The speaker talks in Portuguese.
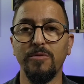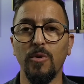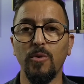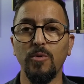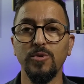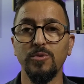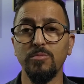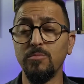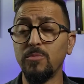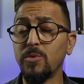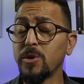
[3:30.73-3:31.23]

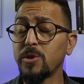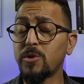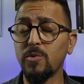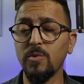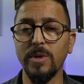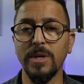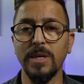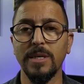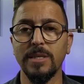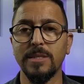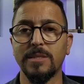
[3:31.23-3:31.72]
voos
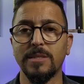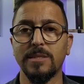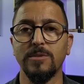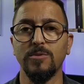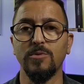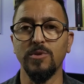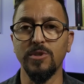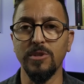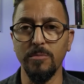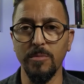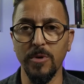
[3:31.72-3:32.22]
muito antes
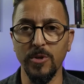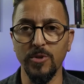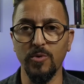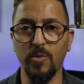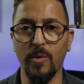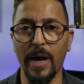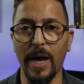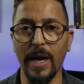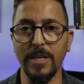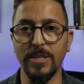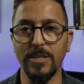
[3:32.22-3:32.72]
dos irmãos
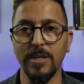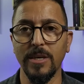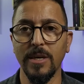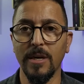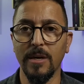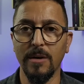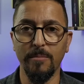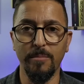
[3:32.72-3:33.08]
Wright,